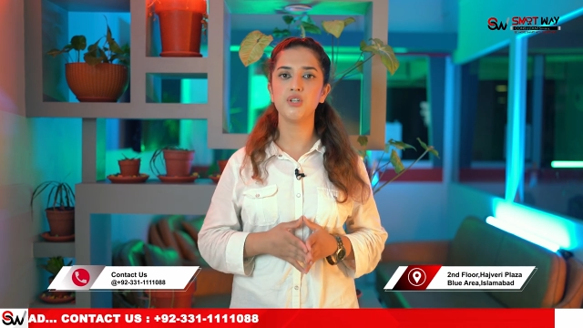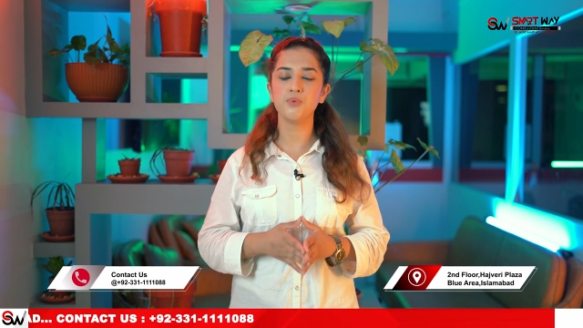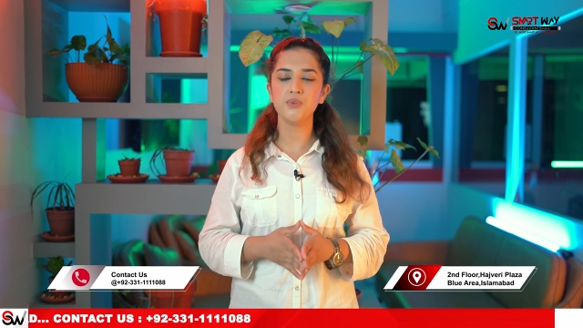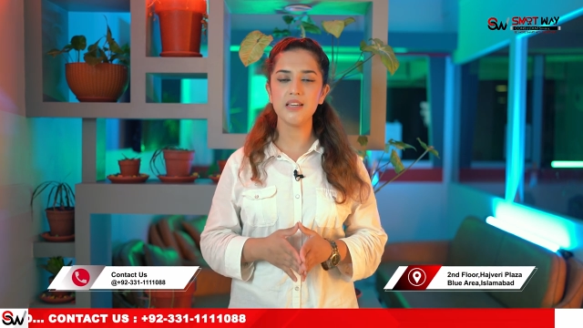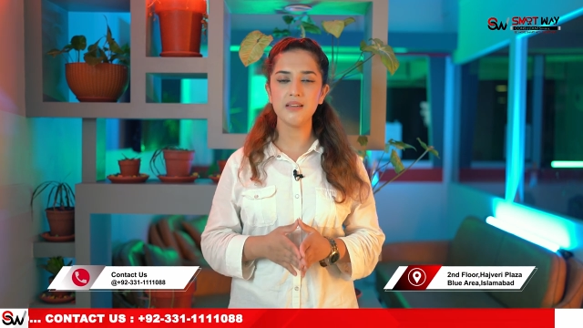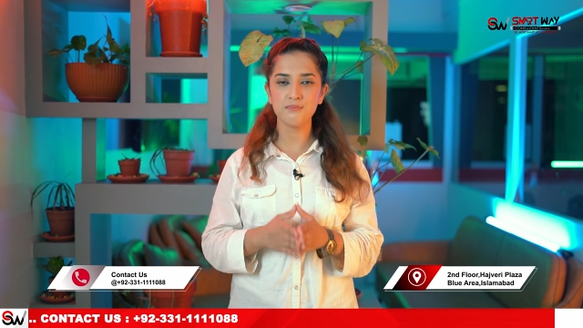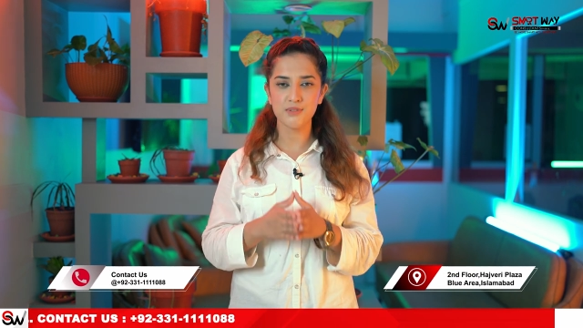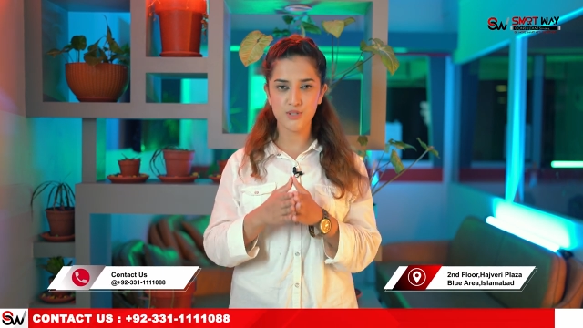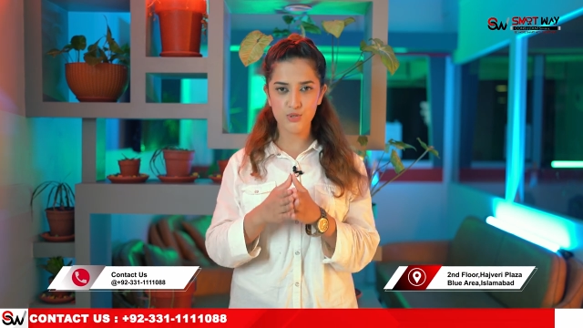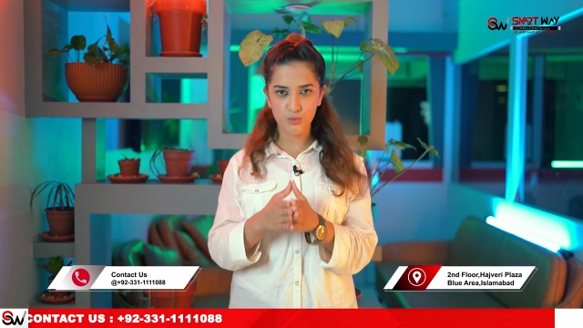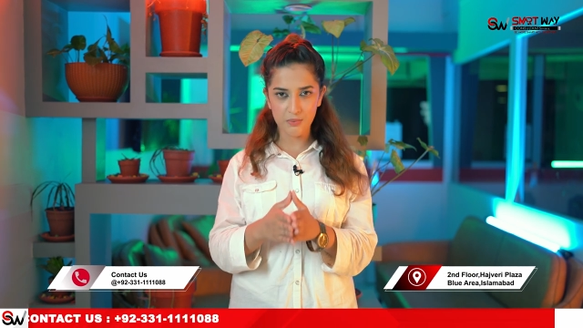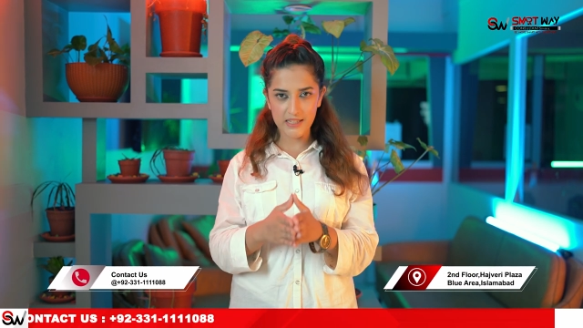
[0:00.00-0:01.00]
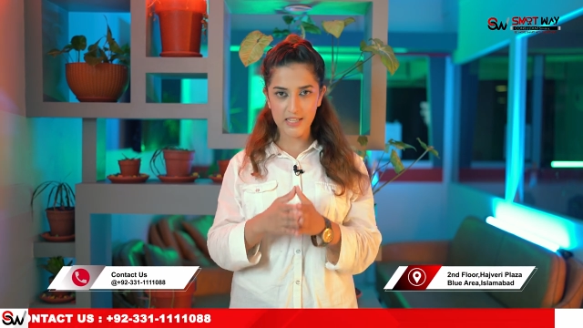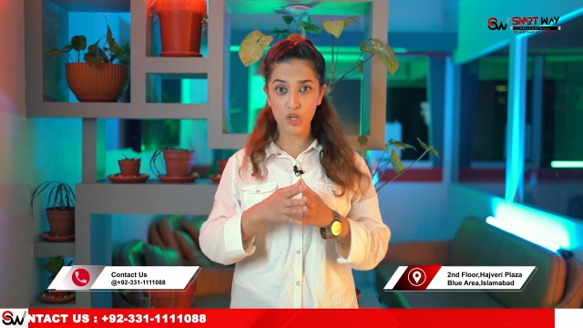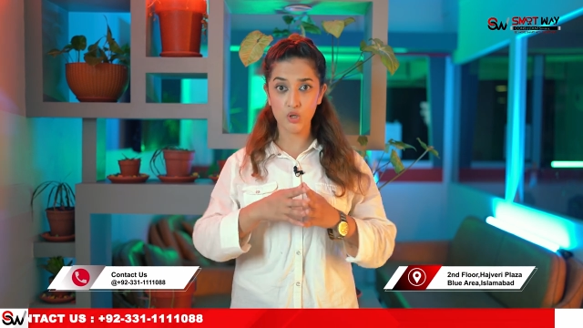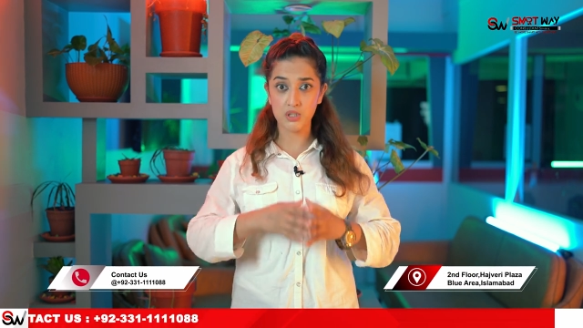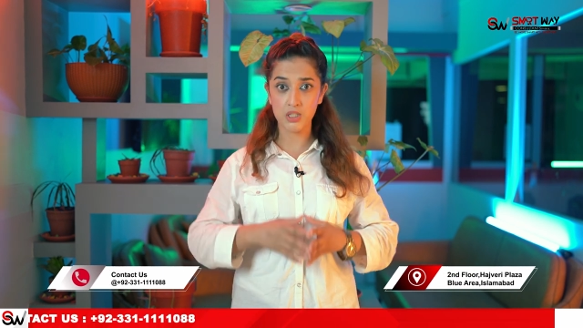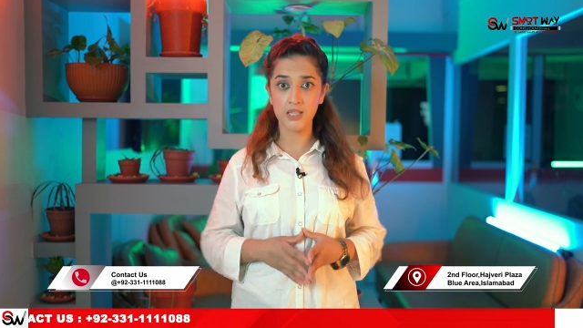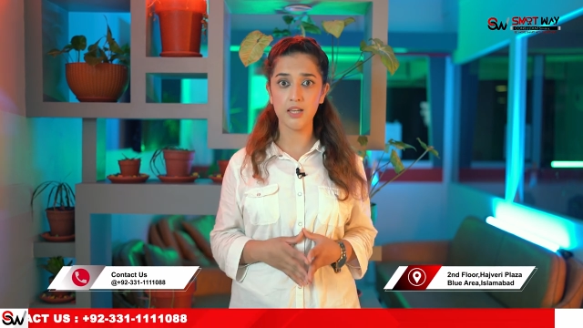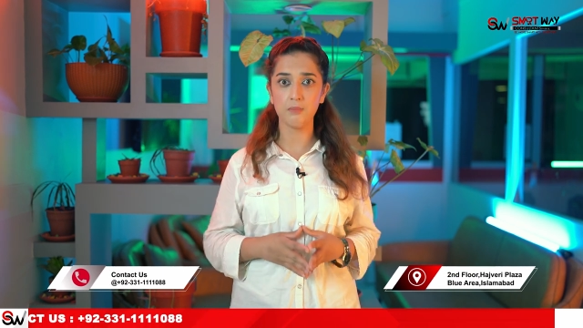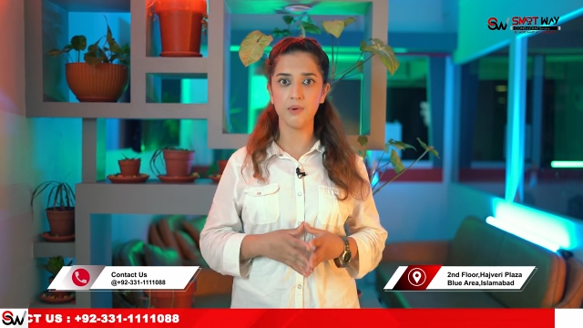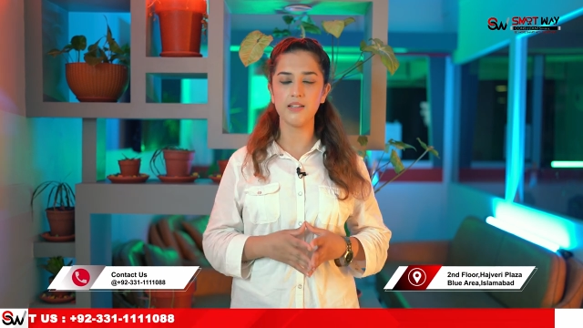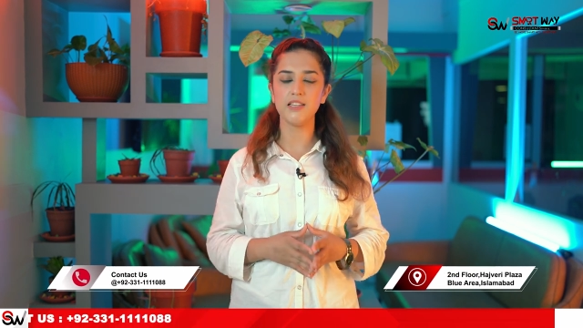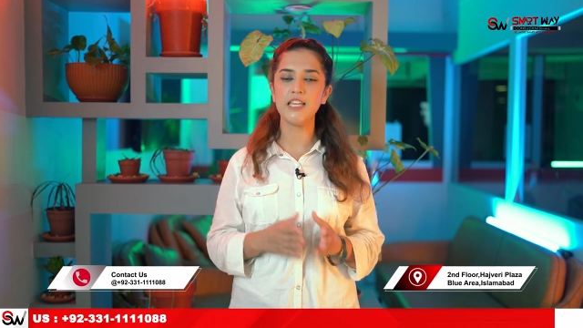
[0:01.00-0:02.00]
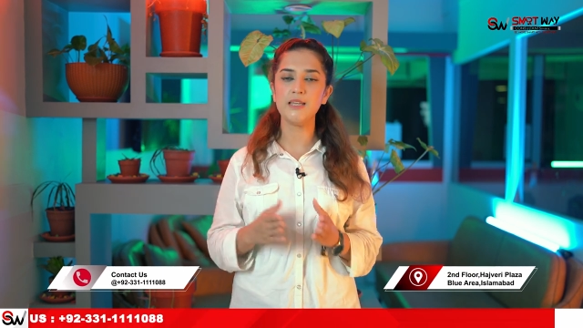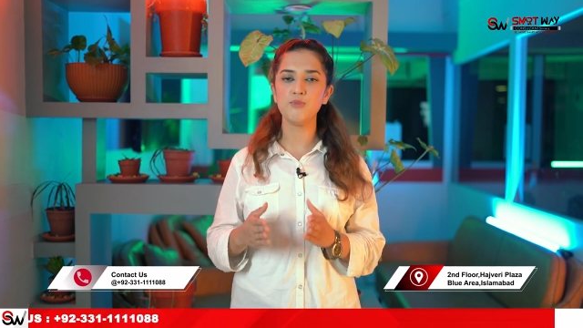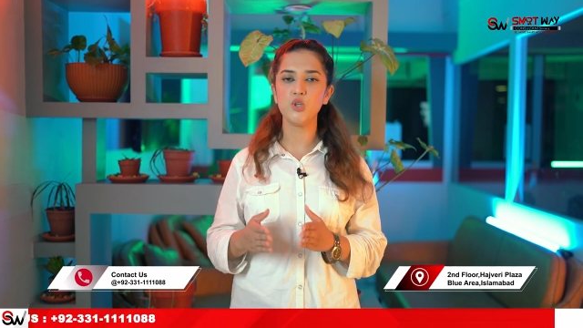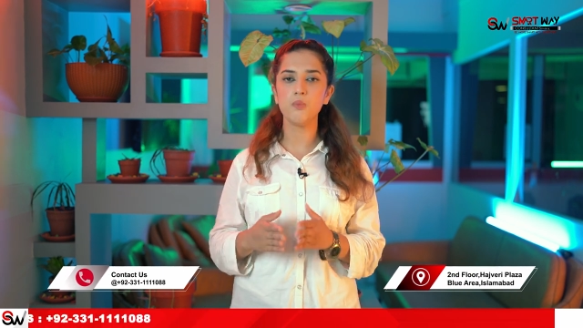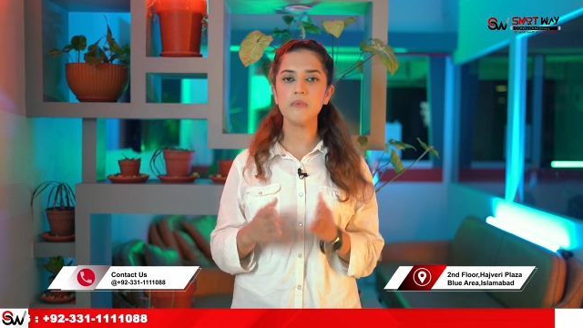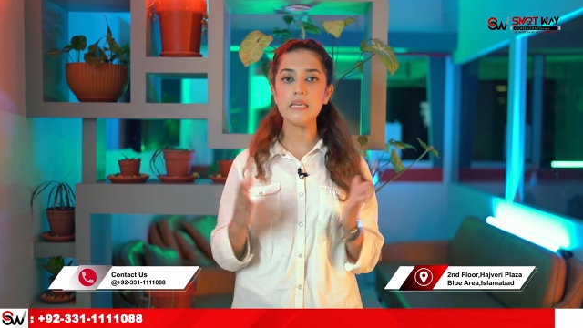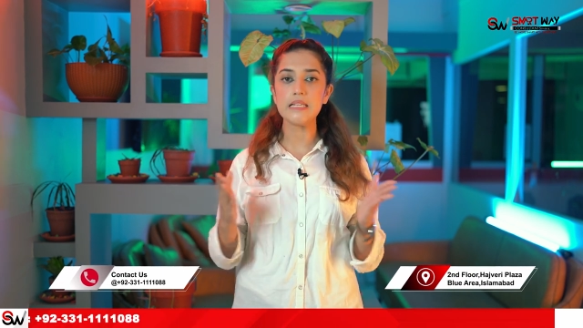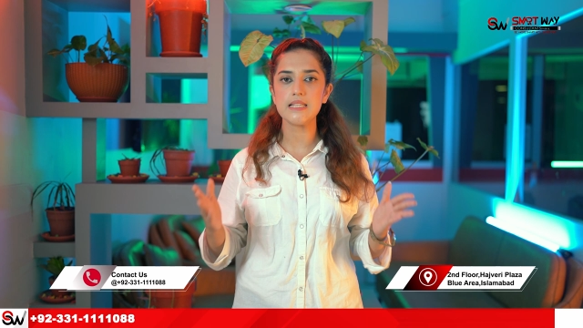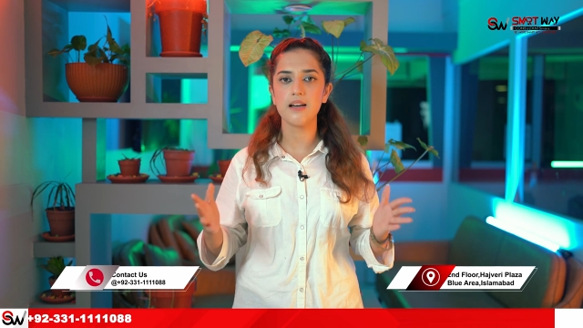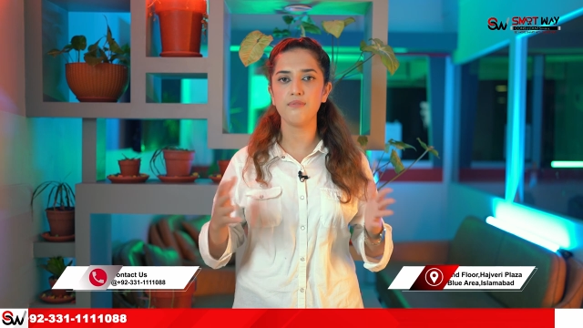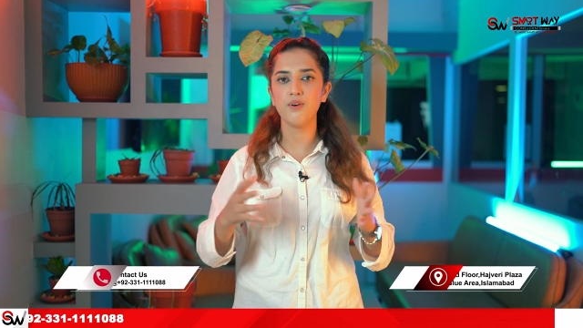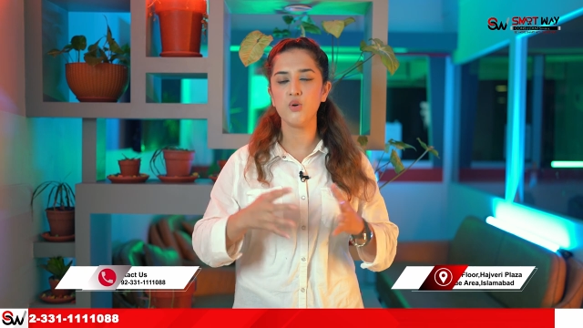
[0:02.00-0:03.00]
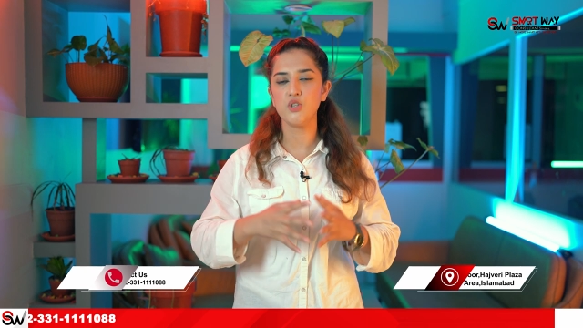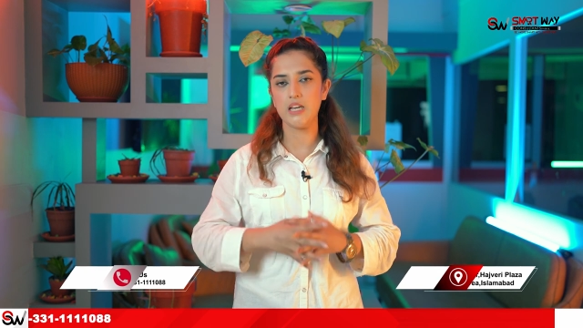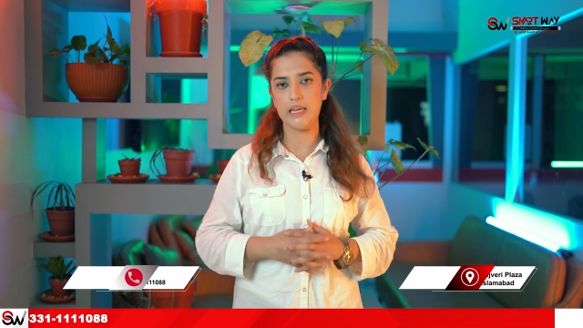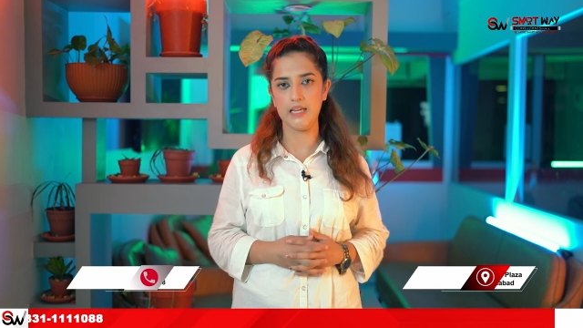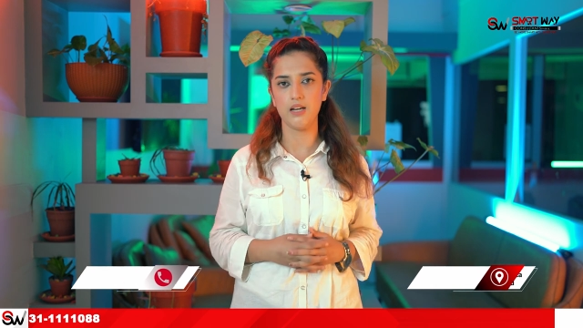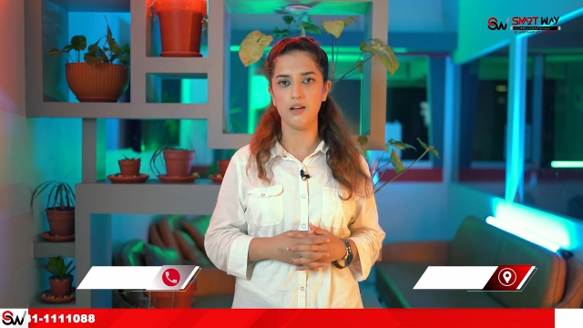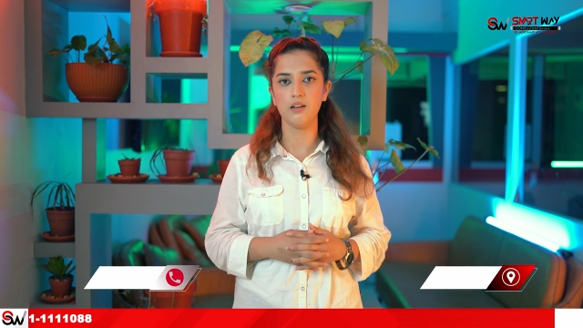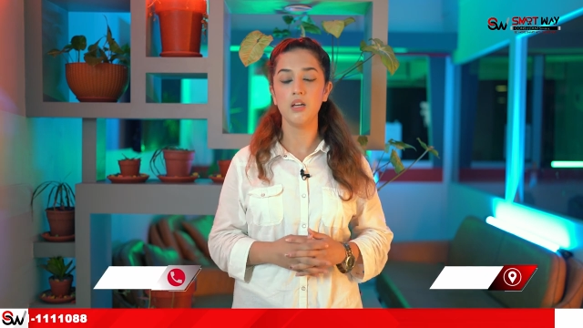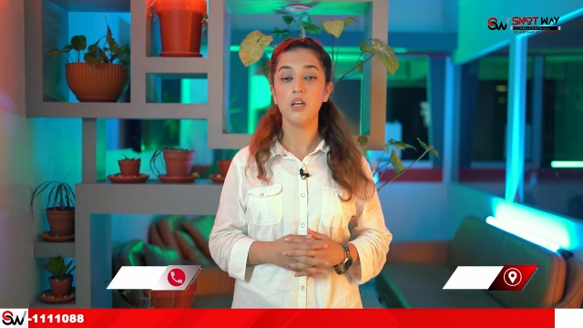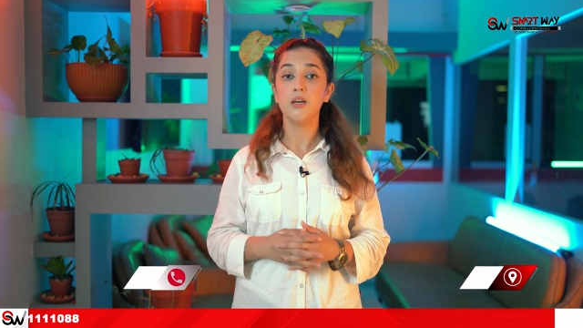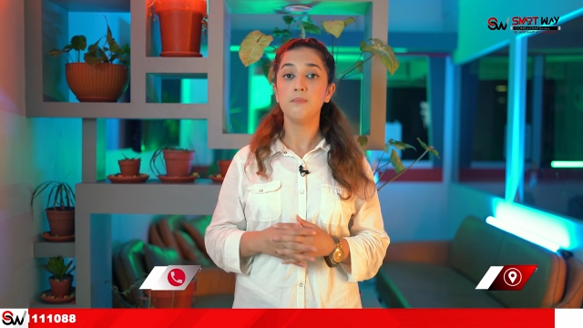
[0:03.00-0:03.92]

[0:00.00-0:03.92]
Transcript: क्योंकि मंसूबे की लॉन्चिंग के बाद कीमतों में इजाफा हो जाएगा